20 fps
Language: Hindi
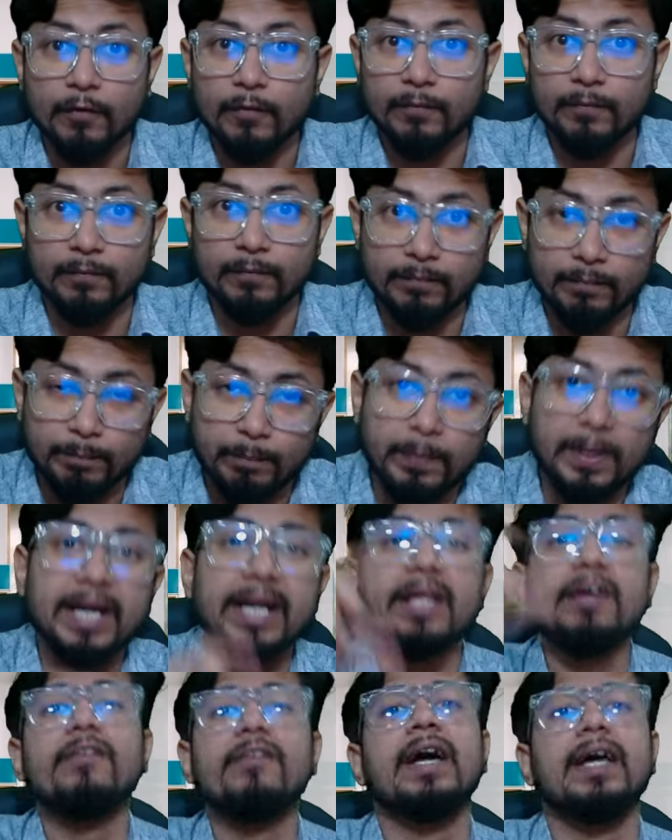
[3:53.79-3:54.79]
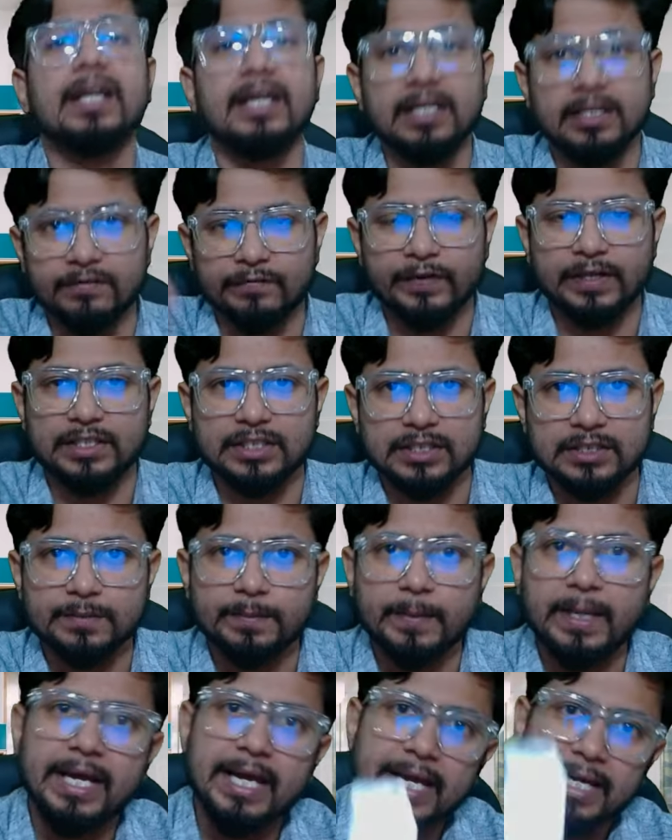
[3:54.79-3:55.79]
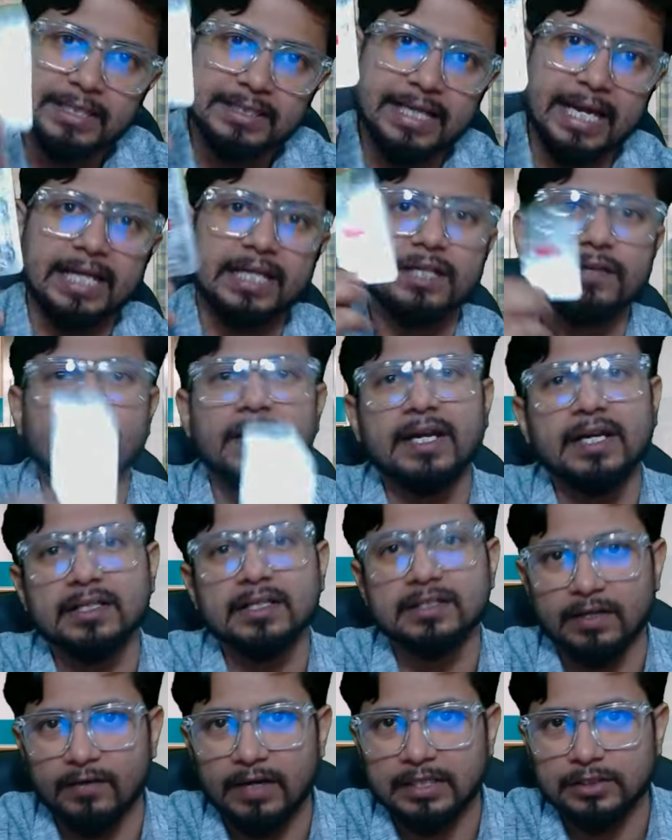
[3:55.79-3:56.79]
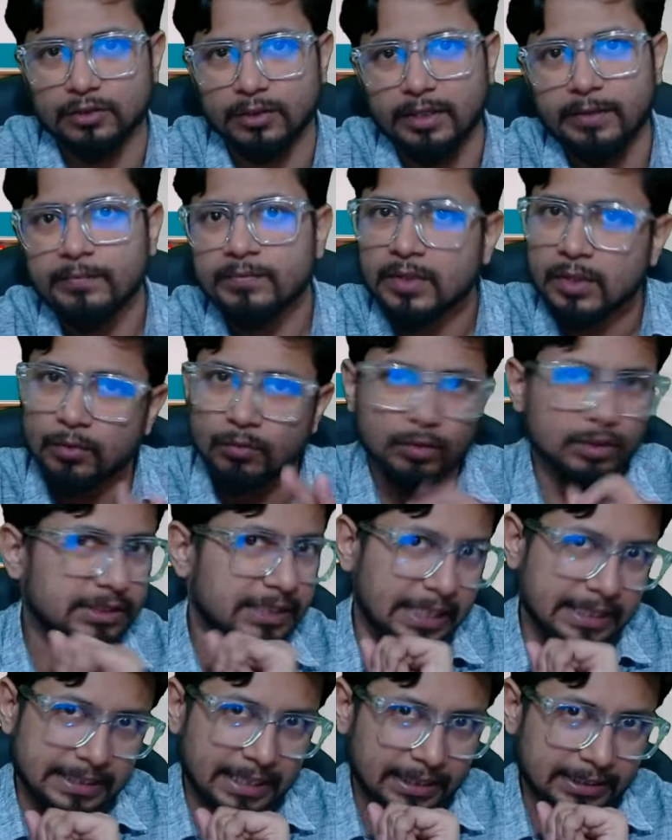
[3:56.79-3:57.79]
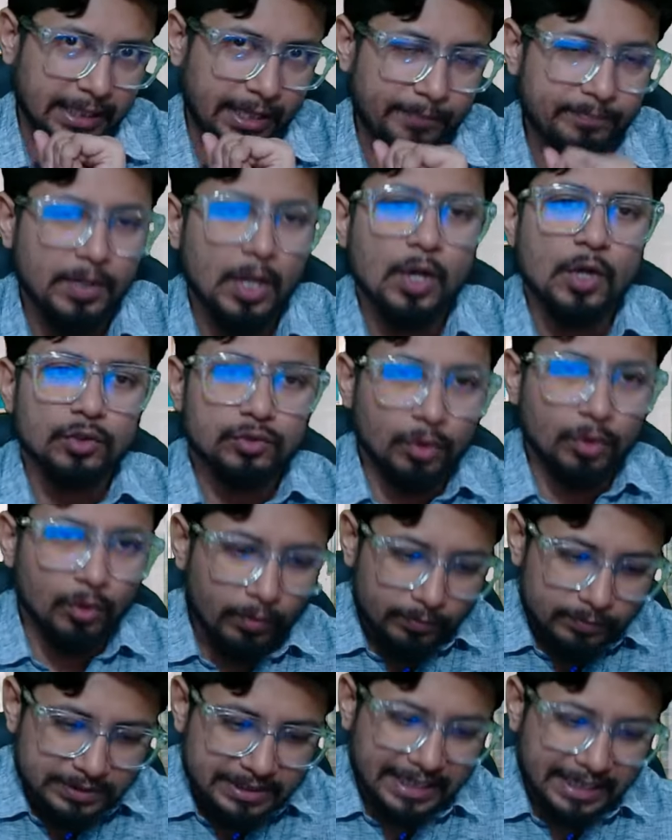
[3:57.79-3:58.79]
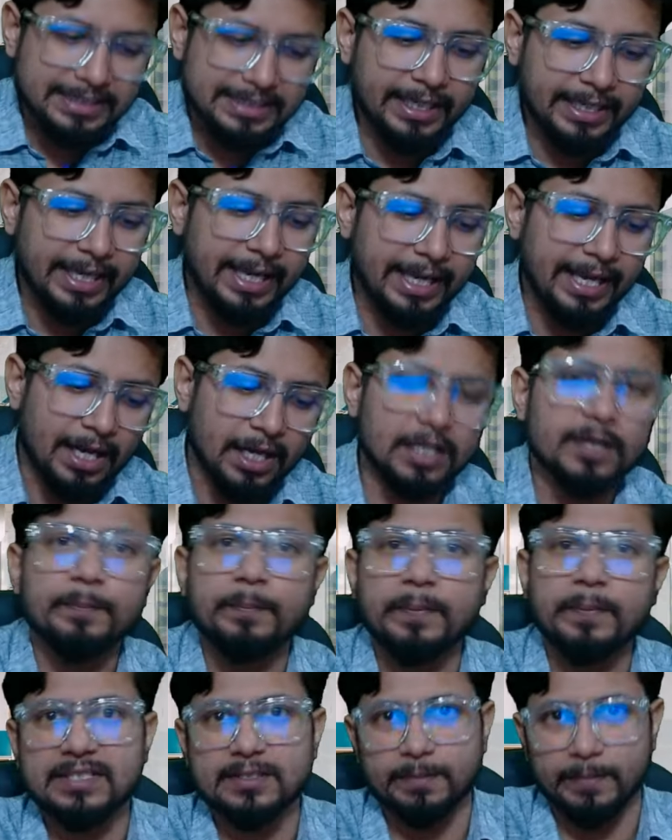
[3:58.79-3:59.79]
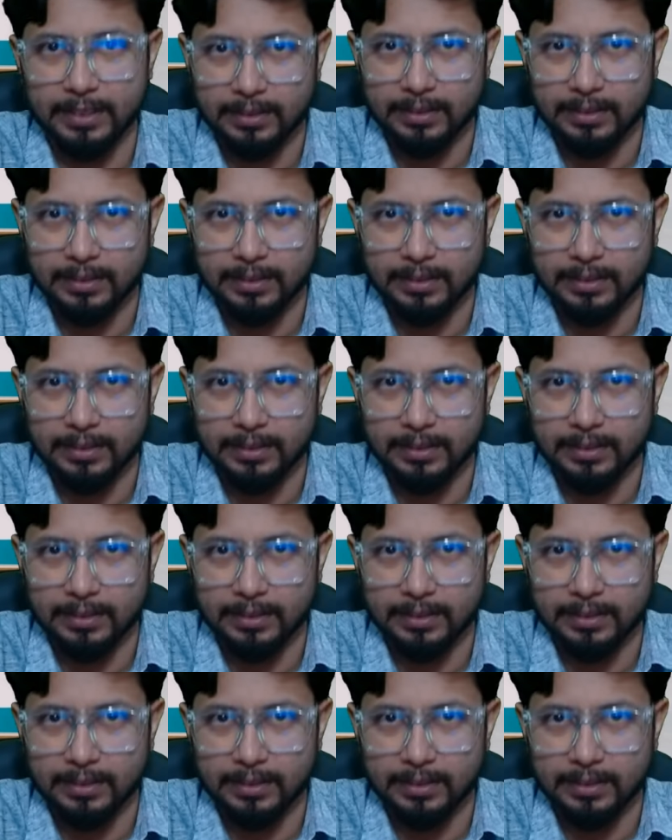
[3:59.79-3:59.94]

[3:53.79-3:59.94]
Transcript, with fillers: बड़े वायरल इंफेक्शन में ये एंटीवायरल दवा जो है वो दिया जाता है तो जैसे कि हर्पिस में